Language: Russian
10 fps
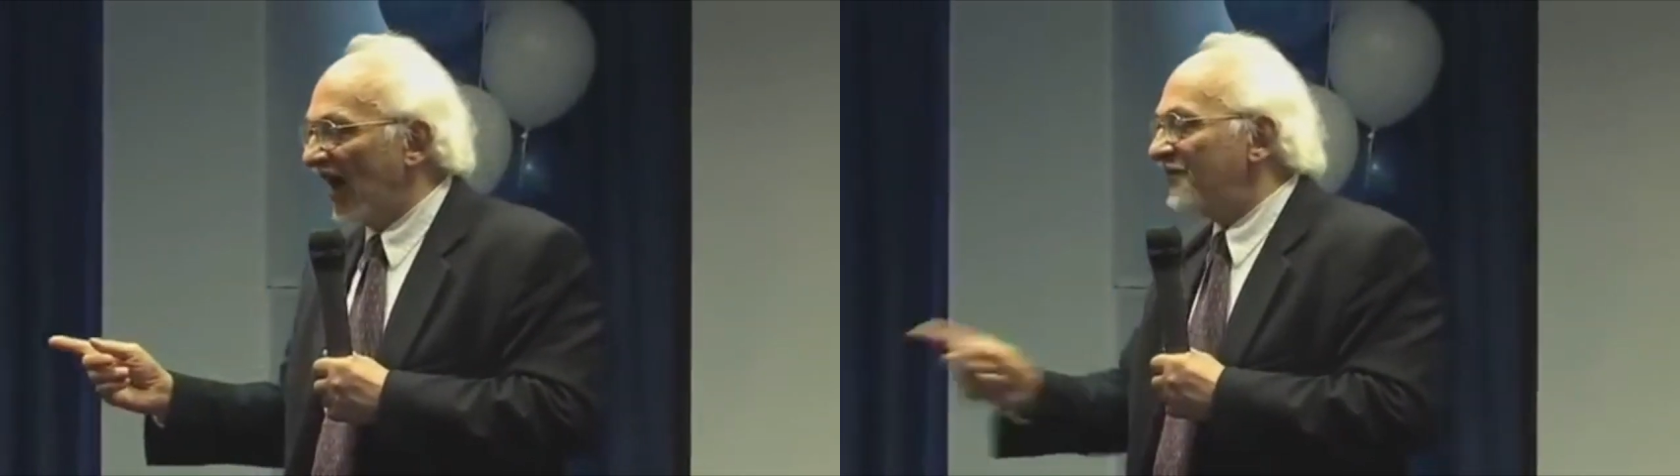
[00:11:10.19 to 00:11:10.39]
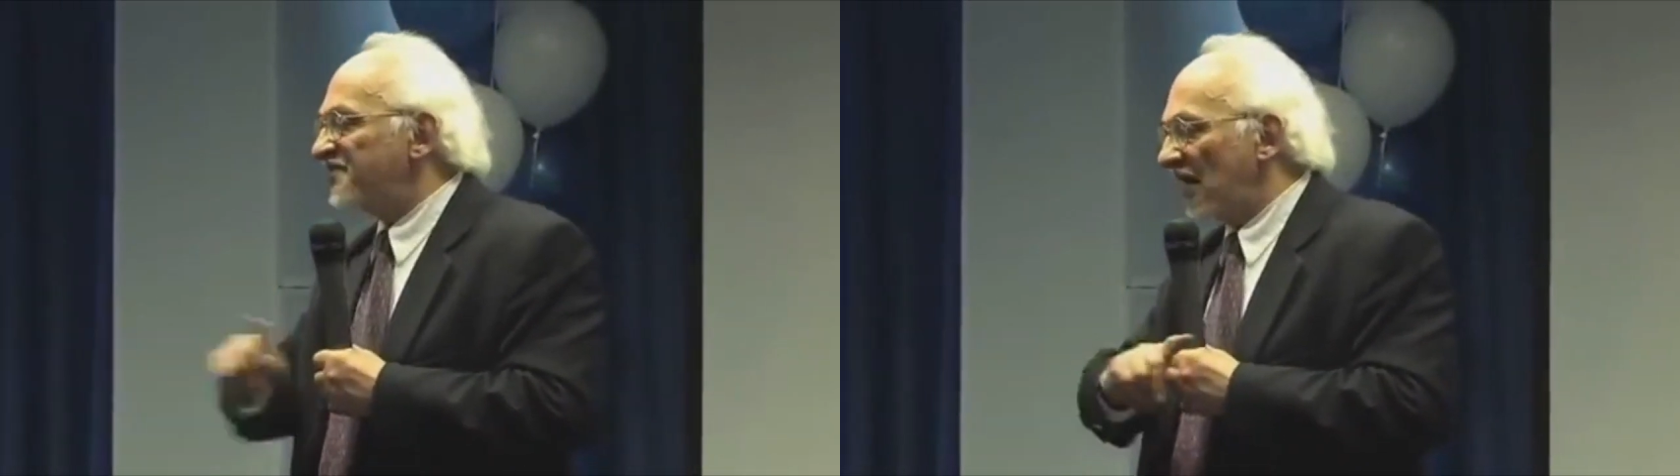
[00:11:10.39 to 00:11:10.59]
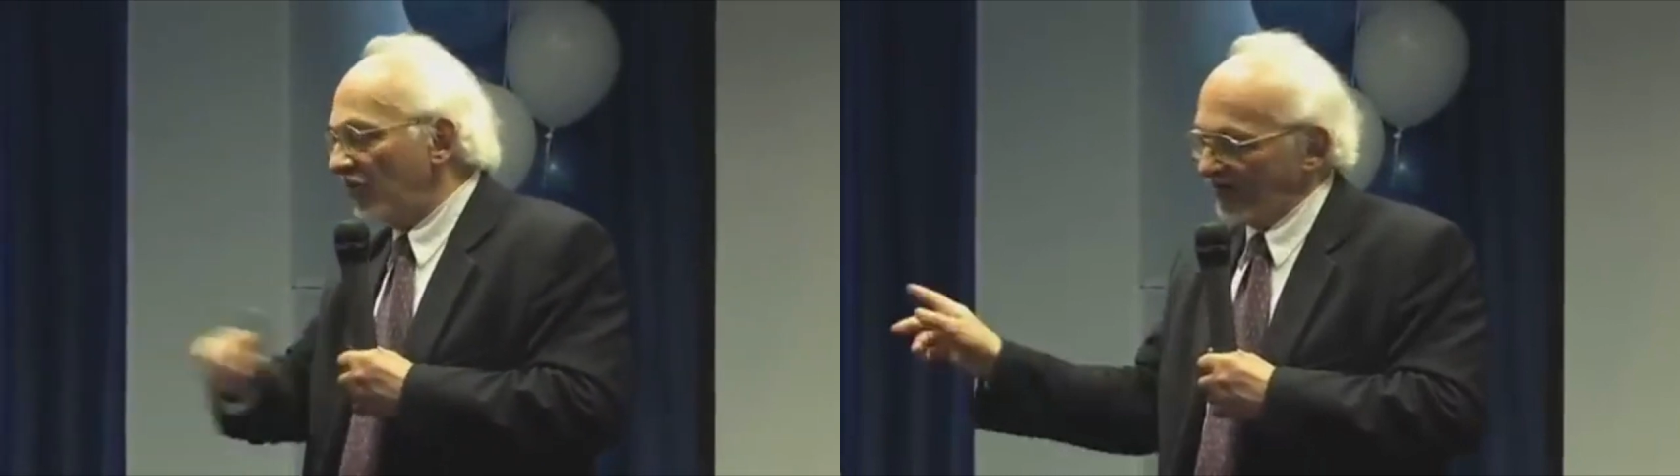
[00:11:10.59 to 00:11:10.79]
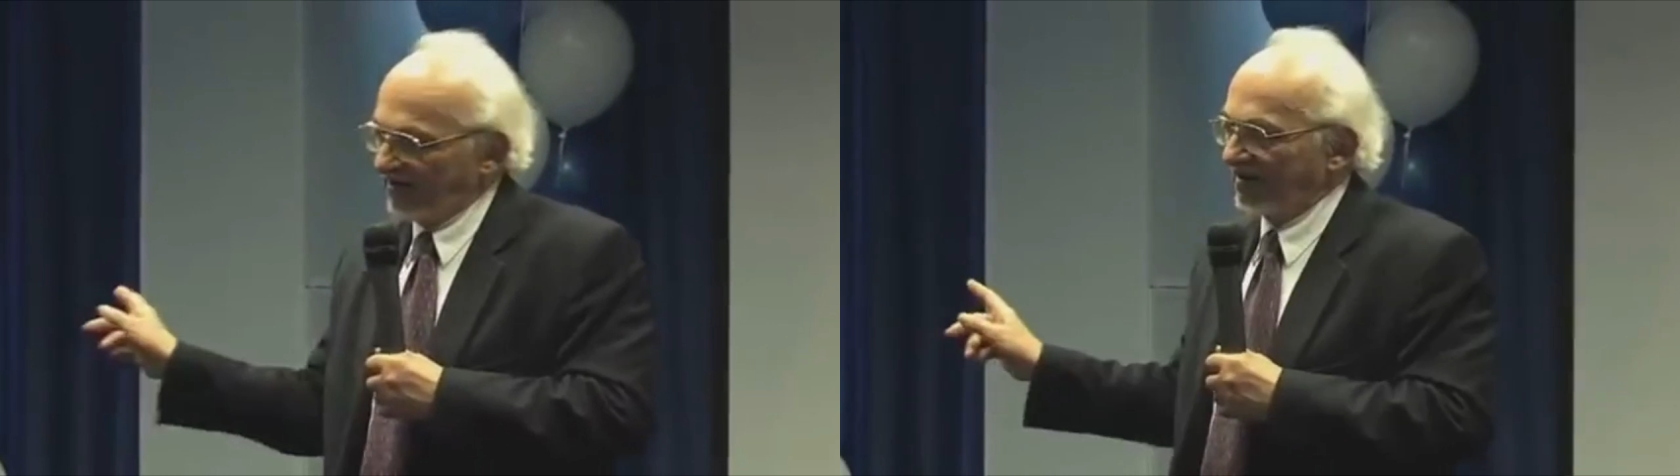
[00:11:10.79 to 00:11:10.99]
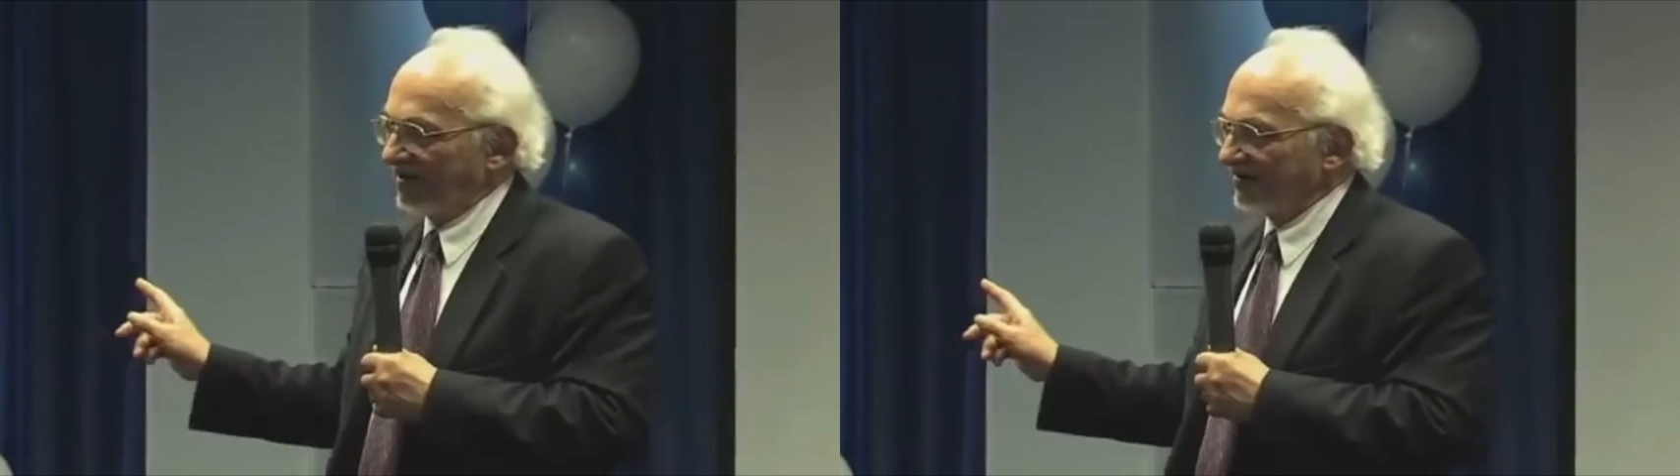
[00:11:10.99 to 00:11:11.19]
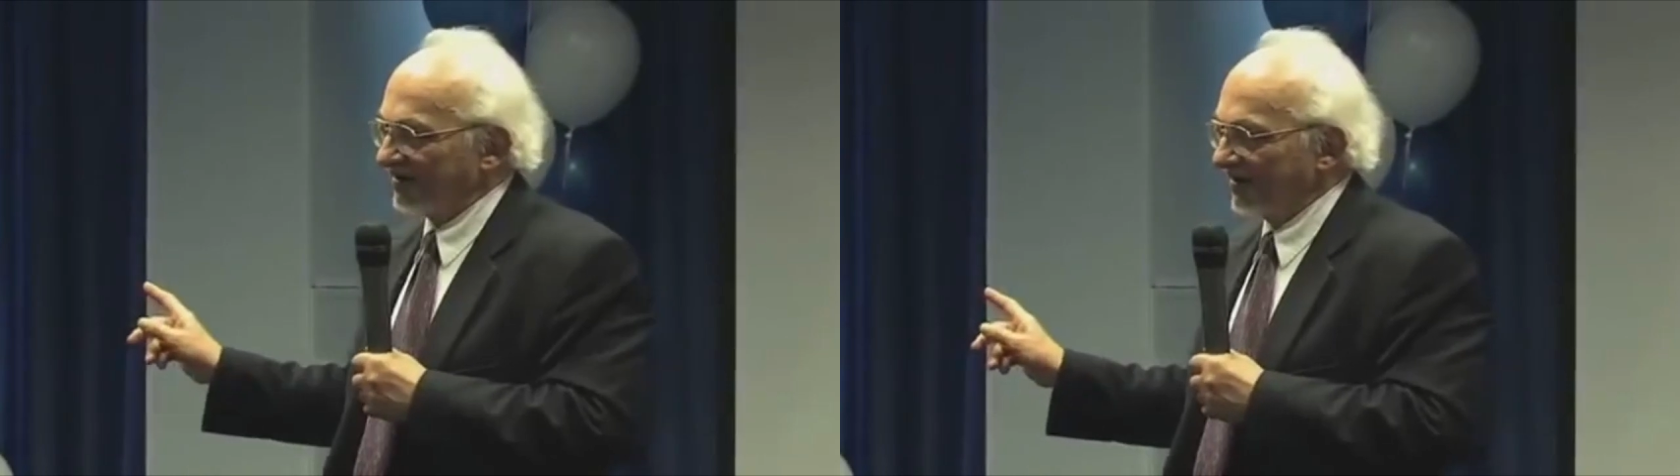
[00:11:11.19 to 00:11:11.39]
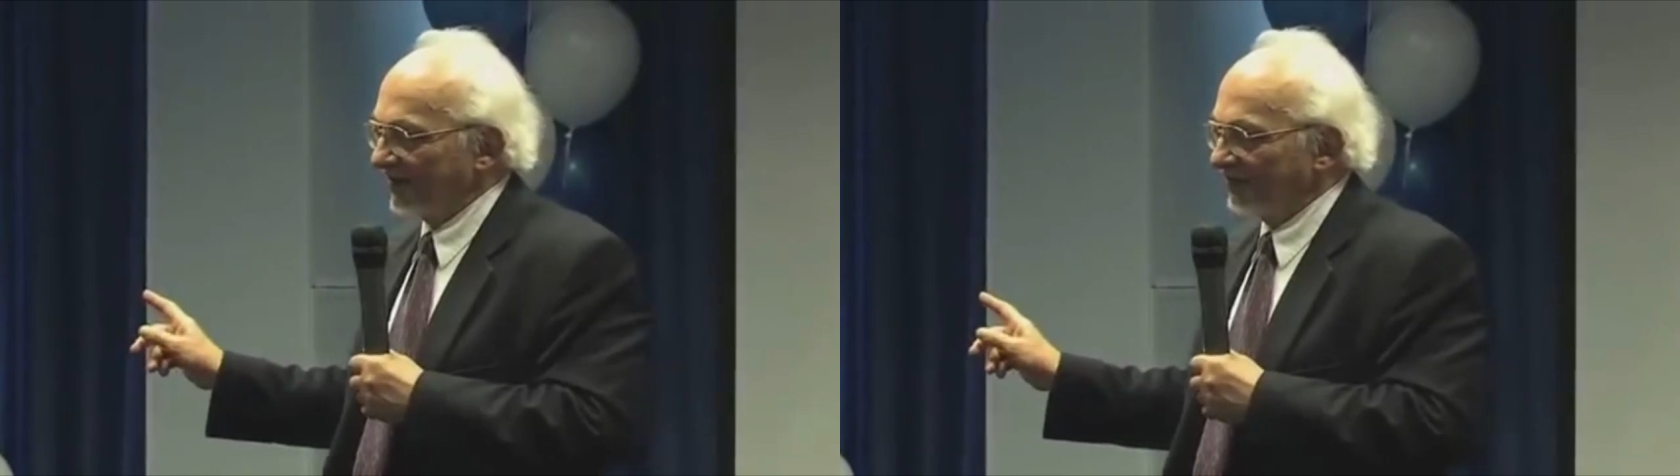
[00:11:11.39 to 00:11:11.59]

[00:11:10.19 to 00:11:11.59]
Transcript: абсолютно доказана.